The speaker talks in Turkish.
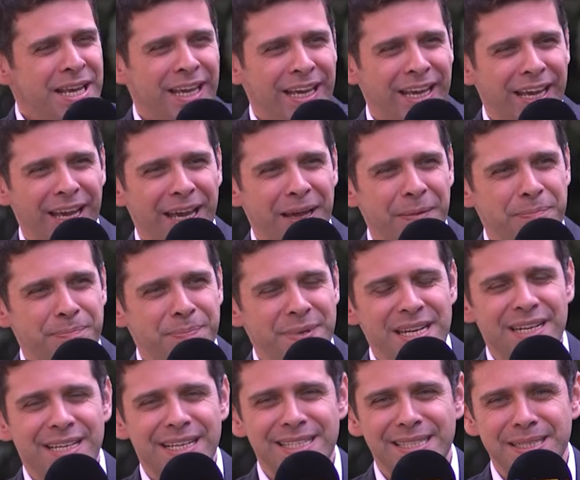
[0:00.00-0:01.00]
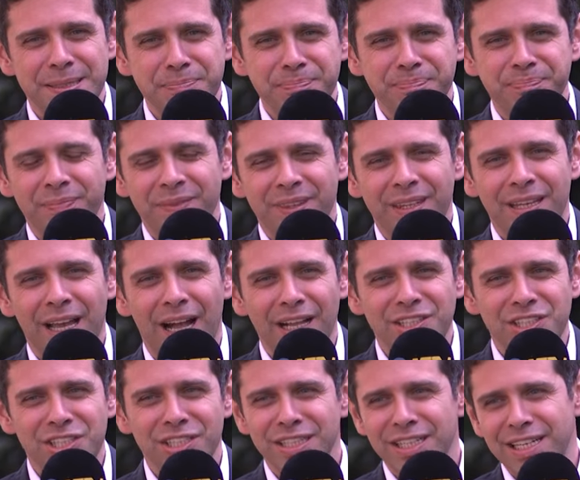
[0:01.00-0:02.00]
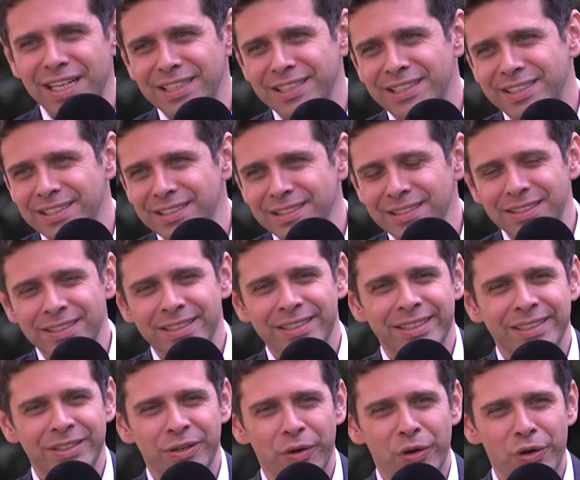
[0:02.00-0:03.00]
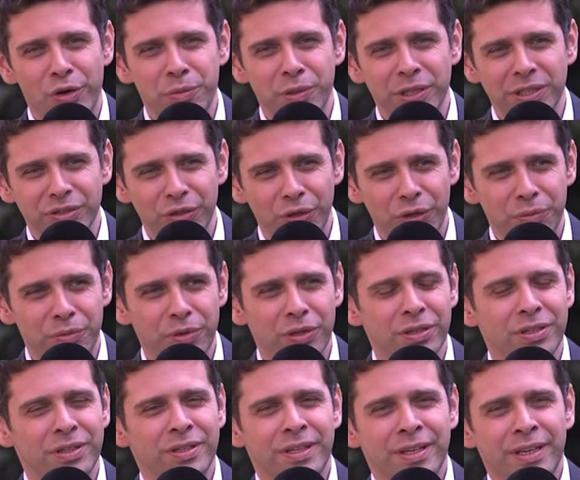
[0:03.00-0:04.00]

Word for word: 1 ee, Kasım Yalçın Granit'in ee, ölüm yıl dönümü.